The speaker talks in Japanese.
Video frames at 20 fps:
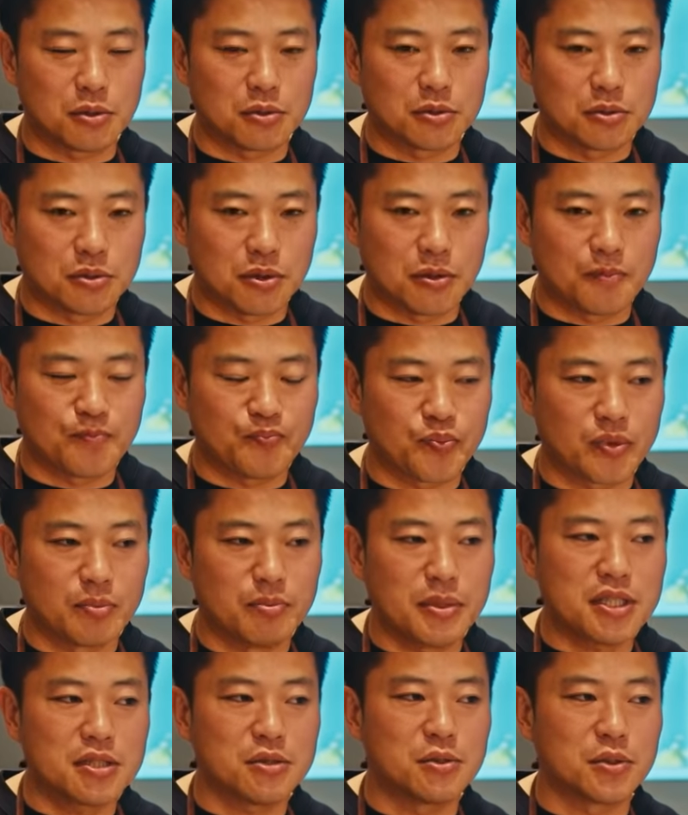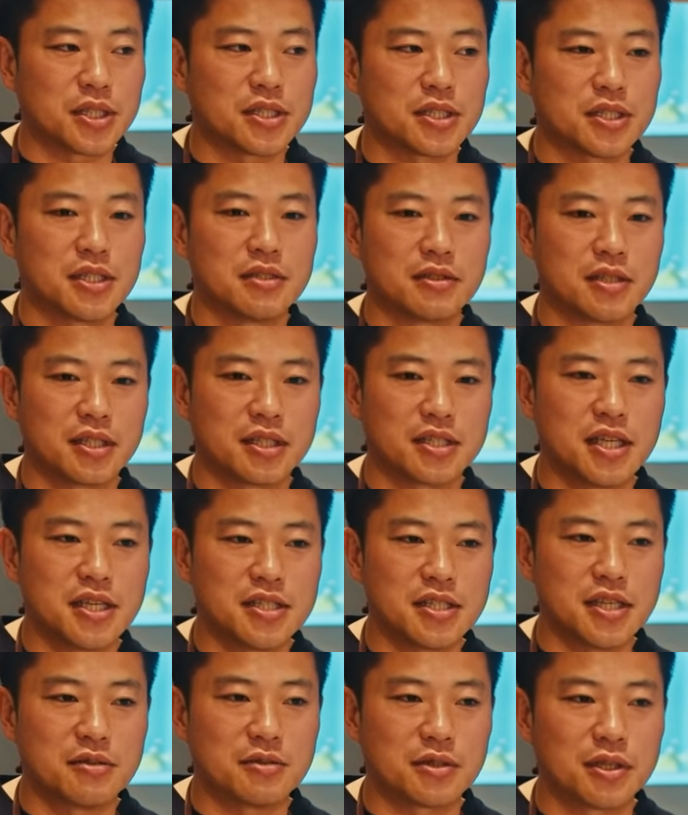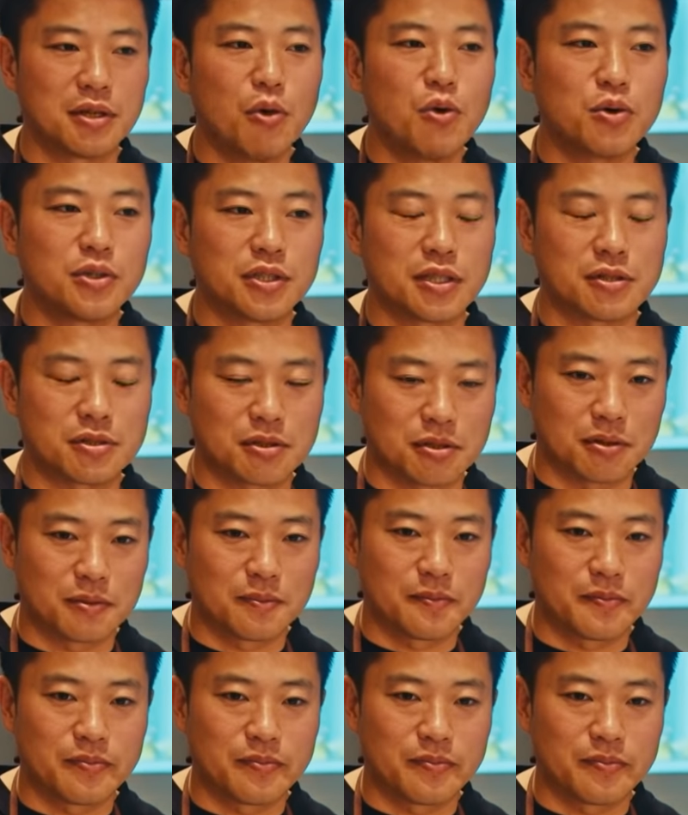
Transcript: 取ると密度が違うから生成塩の方が多くなるんですよ